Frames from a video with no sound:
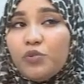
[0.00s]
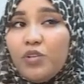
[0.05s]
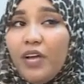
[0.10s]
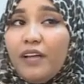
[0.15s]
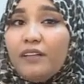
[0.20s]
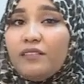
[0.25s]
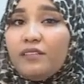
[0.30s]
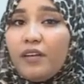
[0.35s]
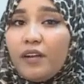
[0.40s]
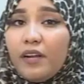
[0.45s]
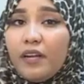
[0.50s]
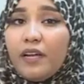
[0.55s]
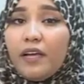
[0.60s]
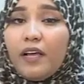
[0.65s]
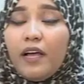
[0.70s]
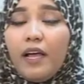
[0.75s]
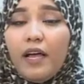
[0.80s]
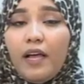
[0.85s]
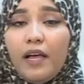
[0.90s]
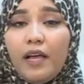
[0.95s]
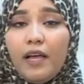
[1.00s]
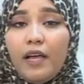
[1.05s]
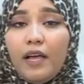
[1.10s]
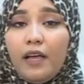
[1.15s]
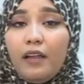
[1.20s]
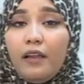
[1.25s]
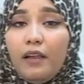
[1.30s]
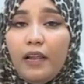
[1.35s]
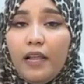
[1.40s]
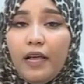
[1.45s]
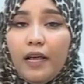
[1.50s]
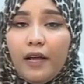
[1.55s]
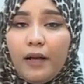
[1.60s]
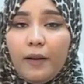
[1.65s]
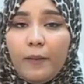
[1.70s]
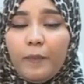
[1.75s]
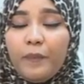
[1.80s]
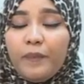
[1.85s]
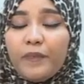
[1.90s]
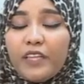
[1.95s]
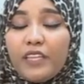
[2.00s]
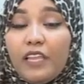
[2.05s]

جاء عن طريق آه،